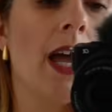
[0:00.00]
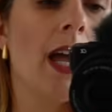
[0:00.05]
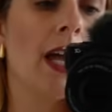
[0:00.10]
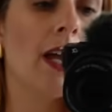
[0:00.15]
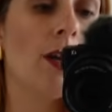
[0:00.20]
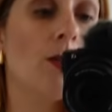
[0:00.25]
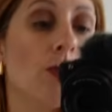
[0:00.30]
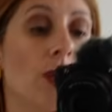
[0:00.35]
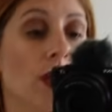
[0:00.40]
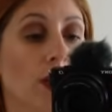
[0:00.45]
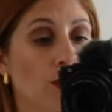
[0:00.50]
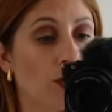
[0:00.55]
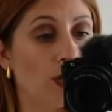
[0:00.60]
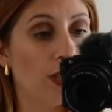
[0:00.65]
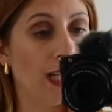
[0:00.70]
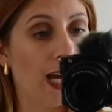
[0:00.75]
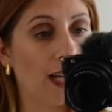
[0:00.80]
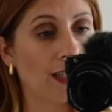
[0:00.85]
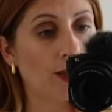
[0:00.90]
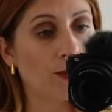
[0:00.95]
e una
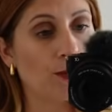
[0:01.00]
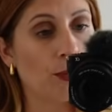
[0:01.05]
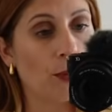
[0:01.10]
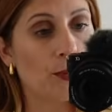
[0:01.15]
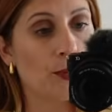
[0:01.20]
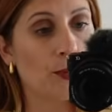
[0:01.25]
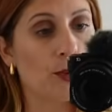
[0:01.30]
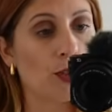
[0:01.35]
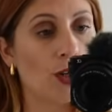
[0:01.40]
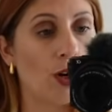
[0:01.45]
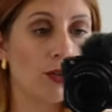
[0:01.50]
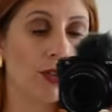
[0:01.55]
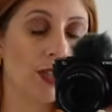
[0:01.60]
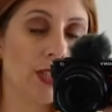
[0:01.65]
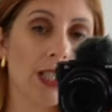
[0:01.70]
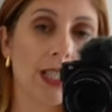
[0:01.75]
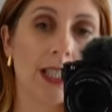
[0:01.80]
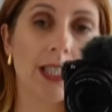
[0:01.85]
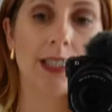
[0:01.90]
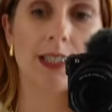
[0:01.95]
collana un po' più
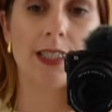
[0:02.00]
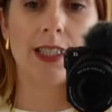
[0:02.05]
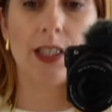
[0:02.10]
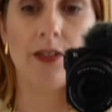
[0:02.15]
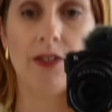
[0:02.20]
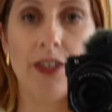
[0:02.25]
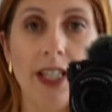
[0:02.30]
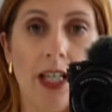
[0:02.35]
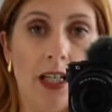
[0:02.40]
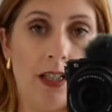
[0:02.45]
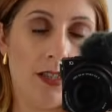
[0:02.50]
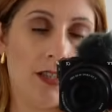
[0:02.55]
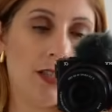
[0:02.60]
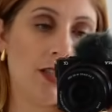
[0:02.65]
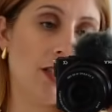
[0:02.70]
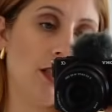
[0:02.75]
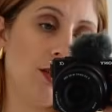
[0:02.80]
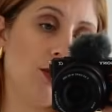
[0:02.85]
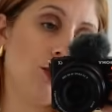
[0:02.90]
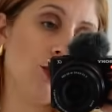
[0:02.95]
grossa che si
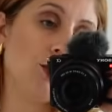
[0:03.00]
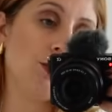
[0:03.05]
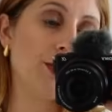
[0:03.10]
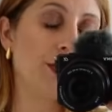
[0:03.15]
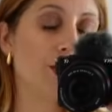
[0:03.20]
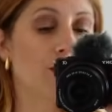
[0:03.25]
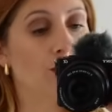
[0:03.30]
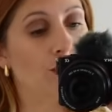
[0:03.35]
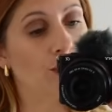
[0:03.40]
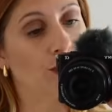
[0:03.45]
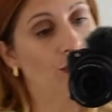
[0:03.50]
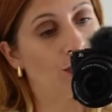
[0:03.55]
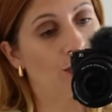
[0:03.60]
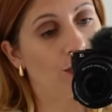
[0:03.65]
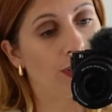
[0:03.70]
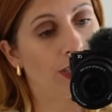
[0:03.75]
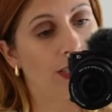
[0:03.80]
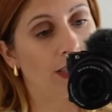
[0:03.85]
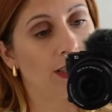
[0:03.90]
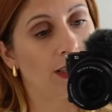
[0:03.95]
vedesse non ho messo
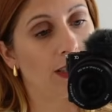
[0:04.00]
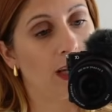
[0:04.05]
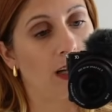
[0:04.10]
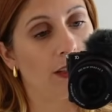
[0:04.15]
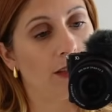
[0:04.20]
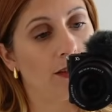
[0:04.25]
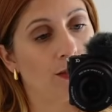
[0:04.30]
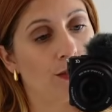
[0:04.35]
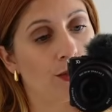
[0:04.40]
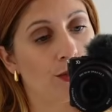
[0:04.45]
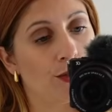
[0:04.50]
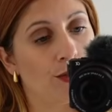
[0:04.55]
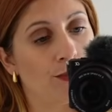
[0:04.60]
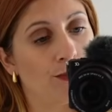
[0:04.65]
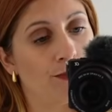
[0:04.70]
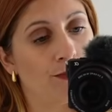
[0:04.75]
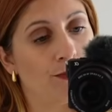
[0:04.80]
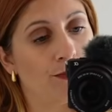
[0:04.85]
nient'altro